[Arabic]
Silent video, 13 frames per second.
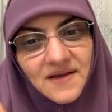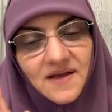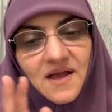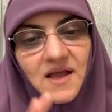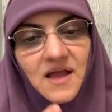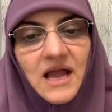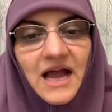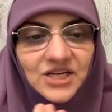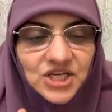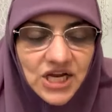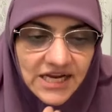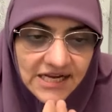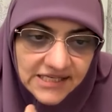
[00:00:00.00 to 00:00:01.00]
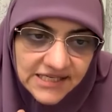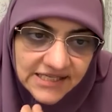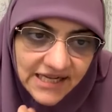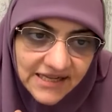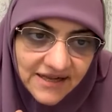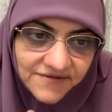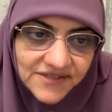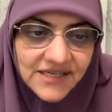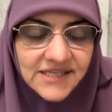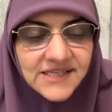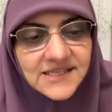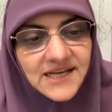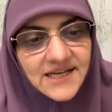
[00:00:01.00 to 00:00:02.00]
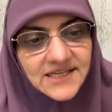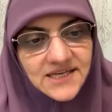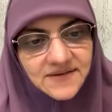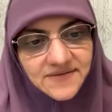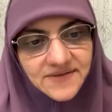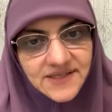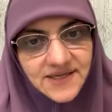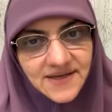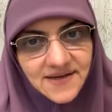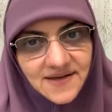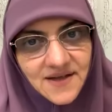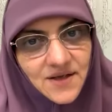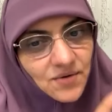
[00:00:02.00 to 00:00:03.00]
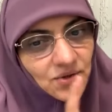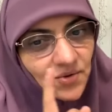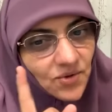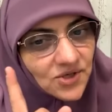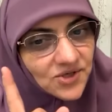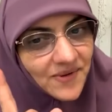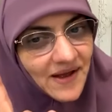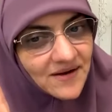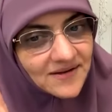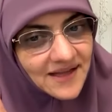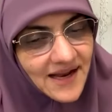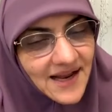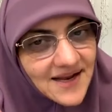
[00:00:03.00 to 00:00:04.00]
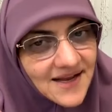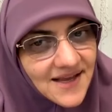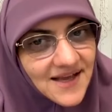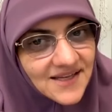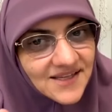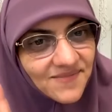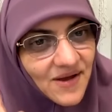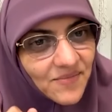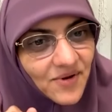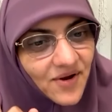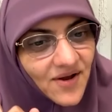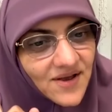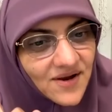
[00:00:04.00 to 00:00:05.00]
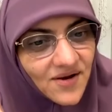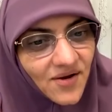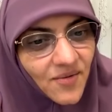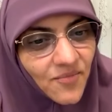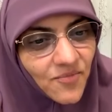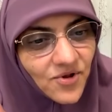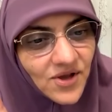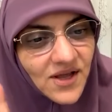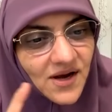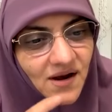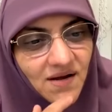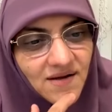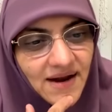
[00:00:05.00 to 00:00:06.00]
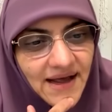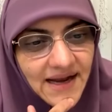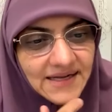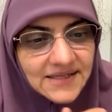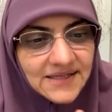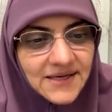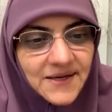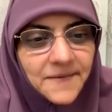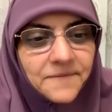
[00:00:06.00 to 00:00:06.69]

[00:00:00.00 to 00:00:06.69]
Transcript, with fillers: عشان انت ذات نفسك تستعيدي نفسك وادعو الله سبحانه وتعالى ليكي يا اسماء بالخير يا رب ويجري الخير على ايديكي